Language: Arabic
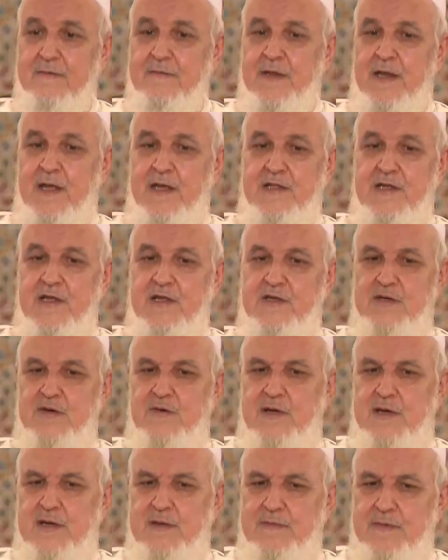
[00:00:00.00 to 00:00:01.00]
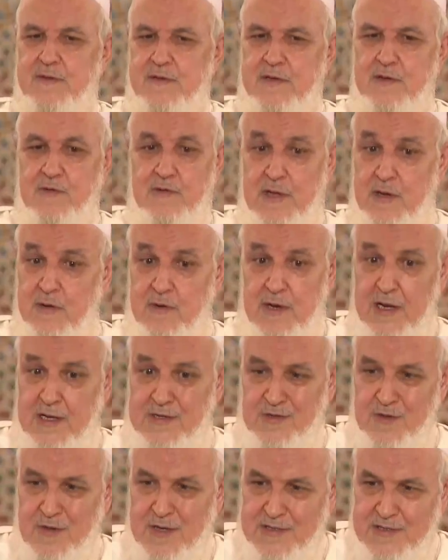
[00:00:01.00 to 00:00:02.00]
من هذه الجوانب لها
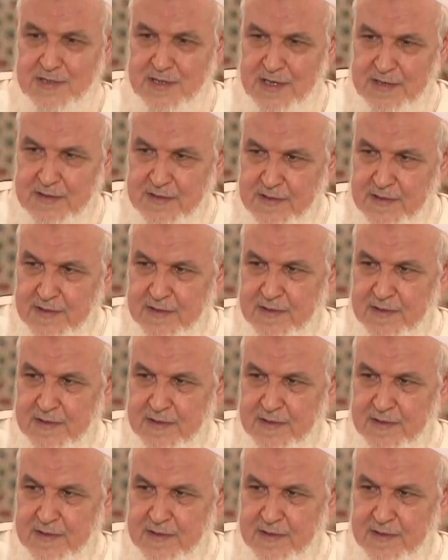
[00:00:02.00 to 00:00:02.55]
كلها ثلاثيات